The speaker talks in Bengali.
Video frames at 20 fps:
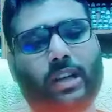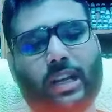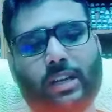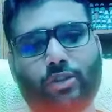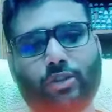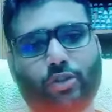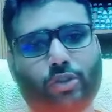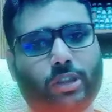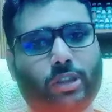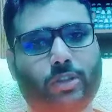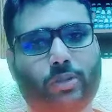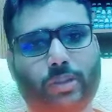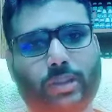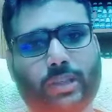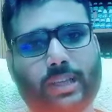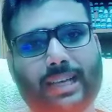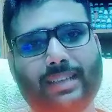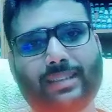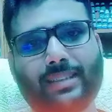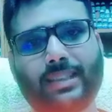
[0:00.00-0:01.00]
আলোচনা করি
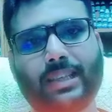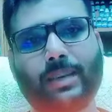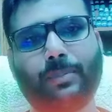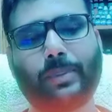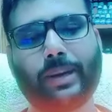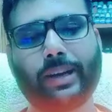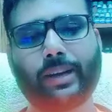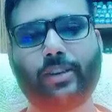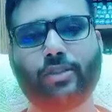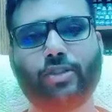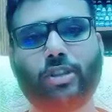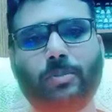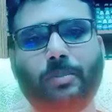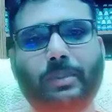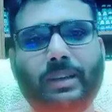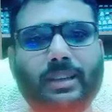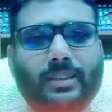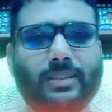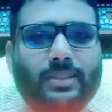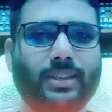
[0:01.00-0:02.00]
আজকে প্র্যাকটিস অফ
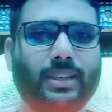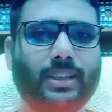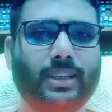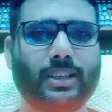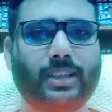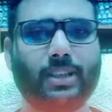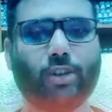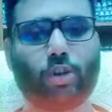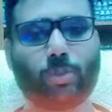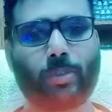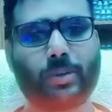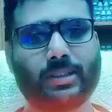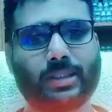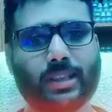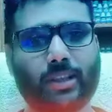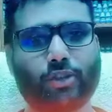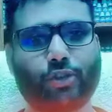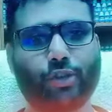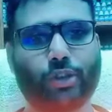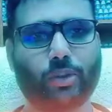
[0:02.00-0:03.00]
মেডিসিনের একটি টপিকস
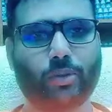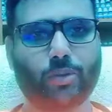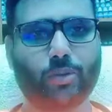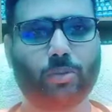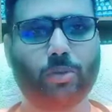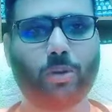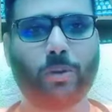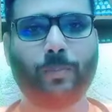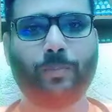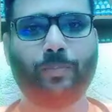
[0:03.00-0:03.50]
আলোচনা করব